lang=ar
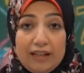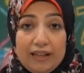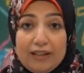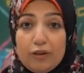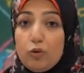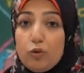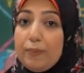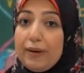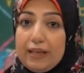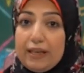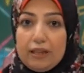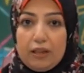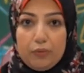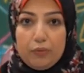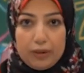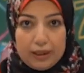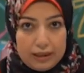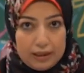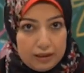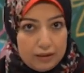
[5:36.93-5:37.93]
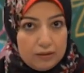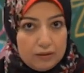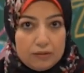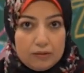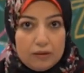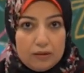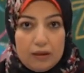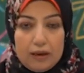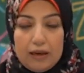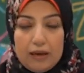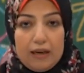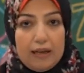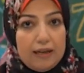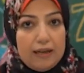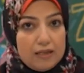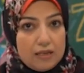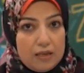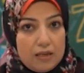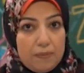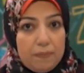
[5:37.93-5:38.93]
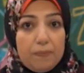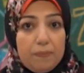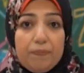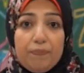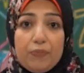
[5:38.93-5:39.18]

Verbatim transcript: أو معنوية على حسب